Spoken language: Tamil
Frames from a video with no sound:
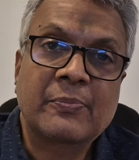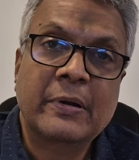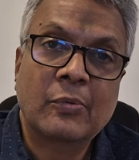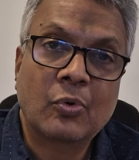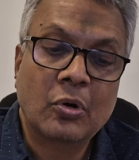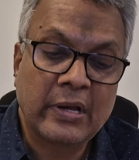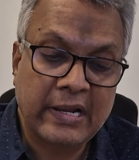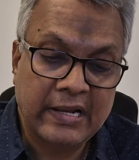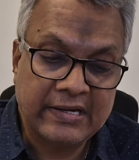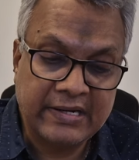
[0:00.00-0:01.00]
போல் ஓலா
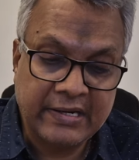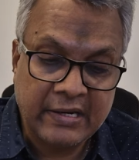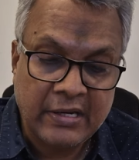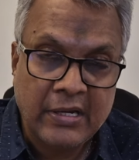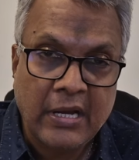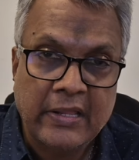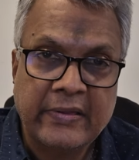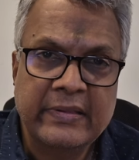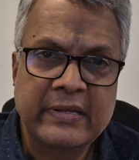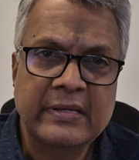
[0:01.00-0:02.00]
எலக்ட்ரிக்
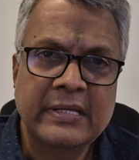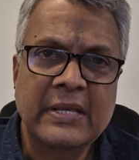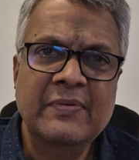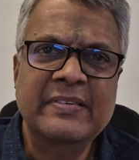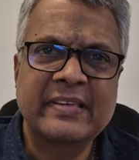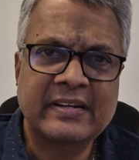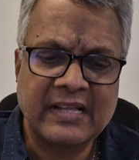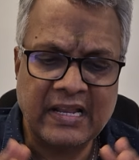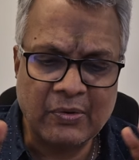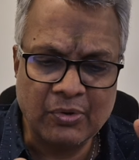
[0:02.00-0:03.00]
அதாவது இவி e
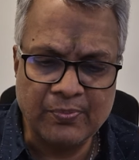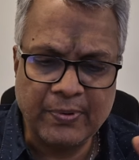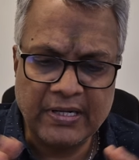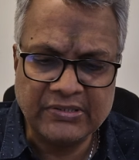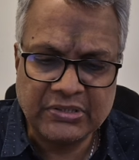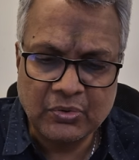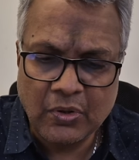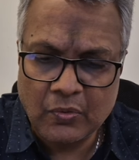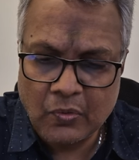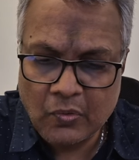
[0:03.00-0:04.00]
செக்டாரே ஒரு பாசிட்டிவ்
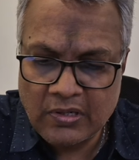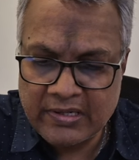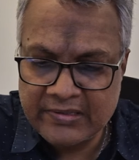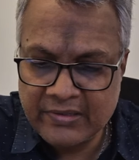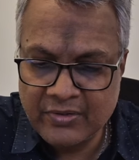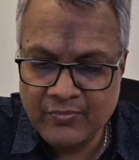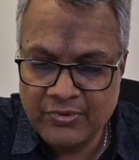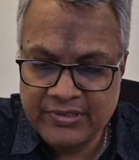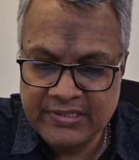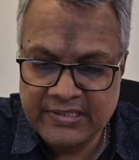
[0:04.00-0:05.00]
அவுட்லுக்கில் இருந்திருக்கும்
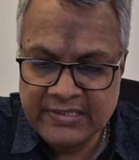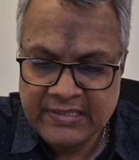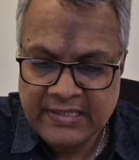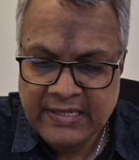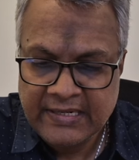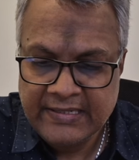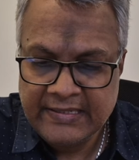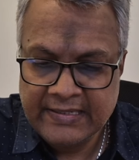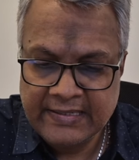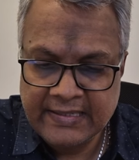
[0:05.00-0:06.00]
பொழுது
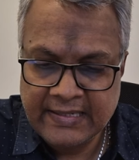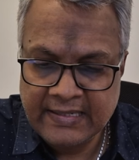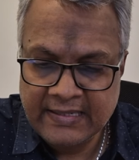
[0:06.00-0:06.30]
நியரிங்